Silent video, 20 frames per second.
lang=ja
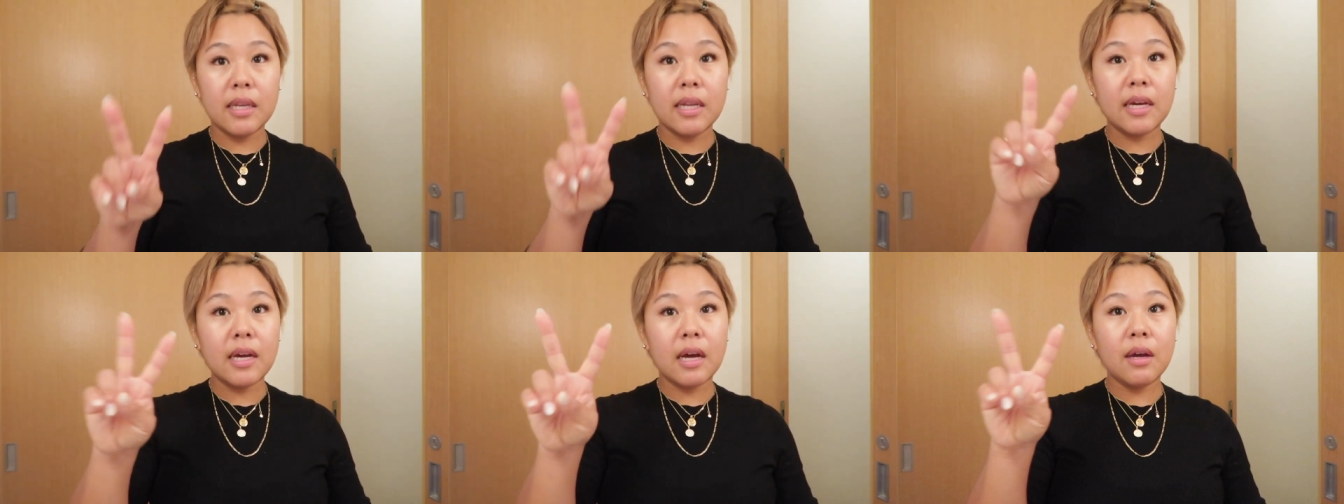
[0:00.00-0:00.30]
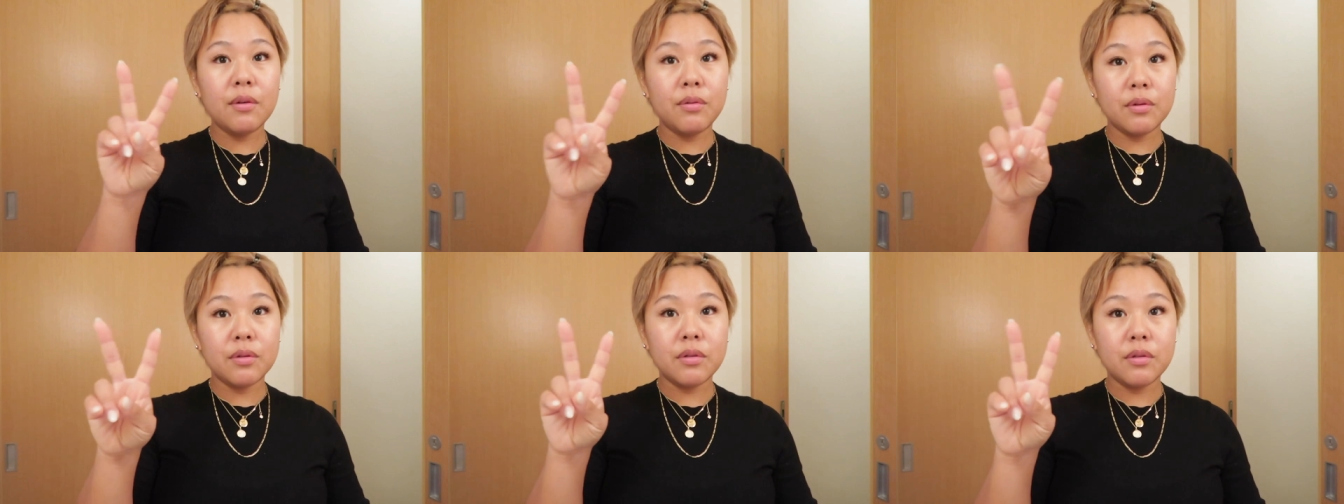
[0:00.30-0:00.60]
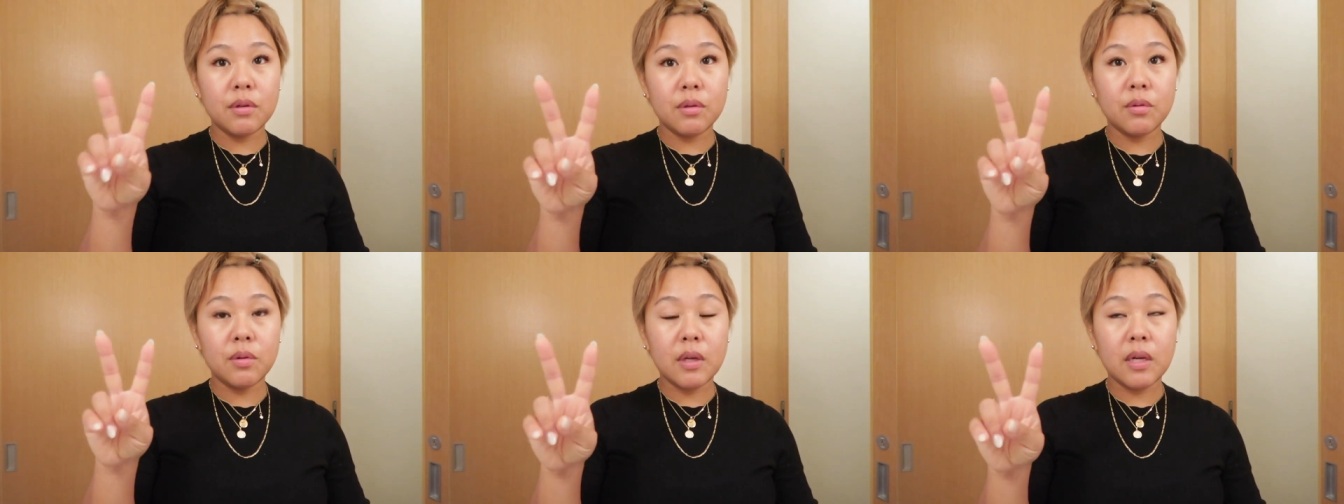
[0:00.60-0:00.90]
え2回普
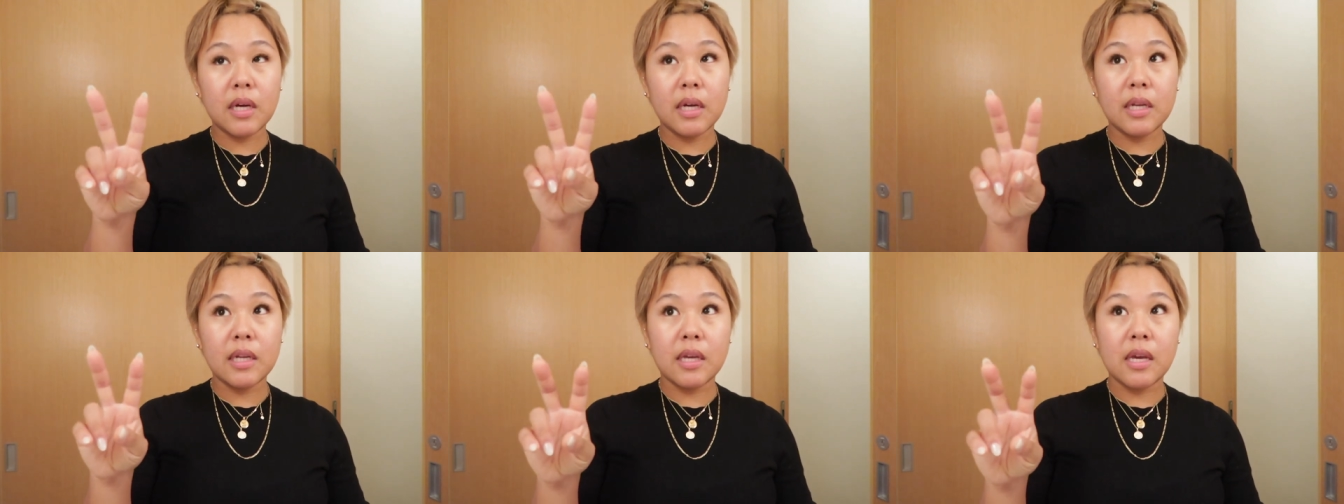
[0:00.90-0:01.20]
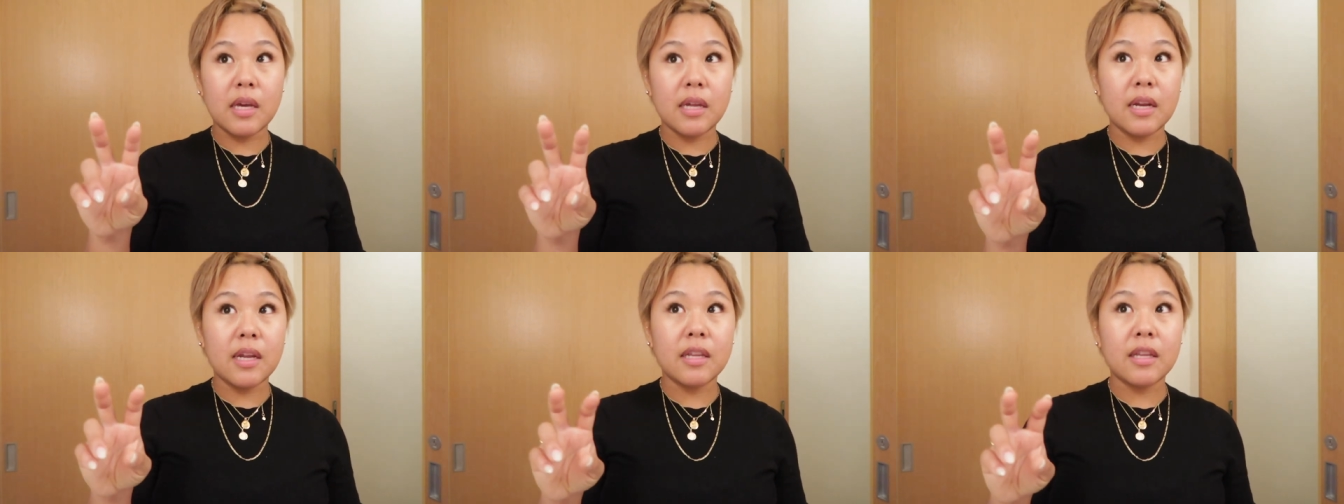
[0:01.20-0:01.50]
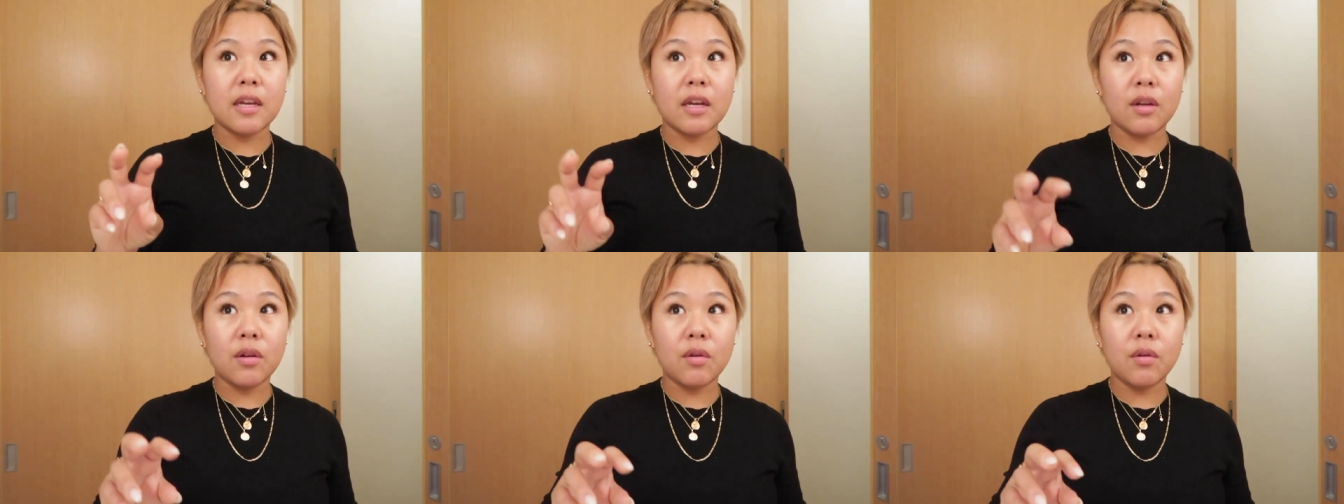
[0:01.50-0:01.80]
通乗り換えなきゃいけないん
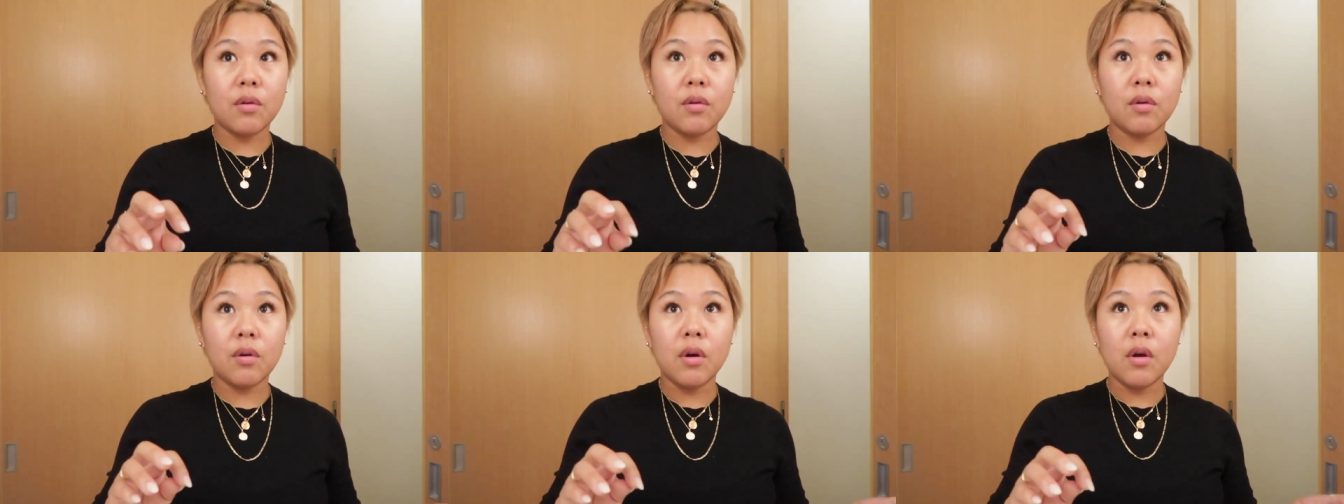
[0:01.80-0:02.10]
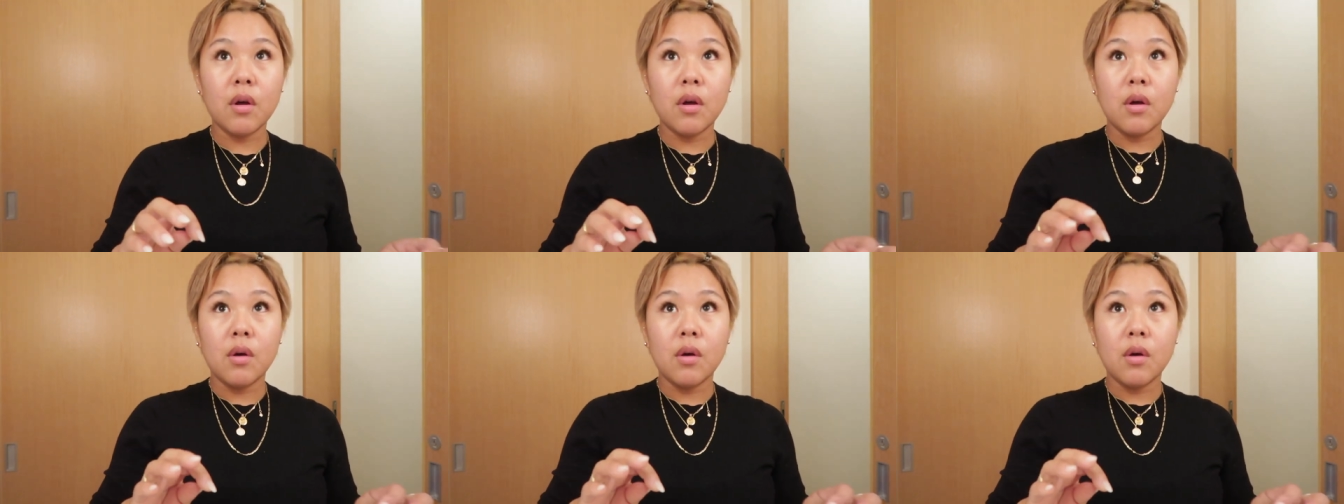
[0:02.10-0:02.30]
だけど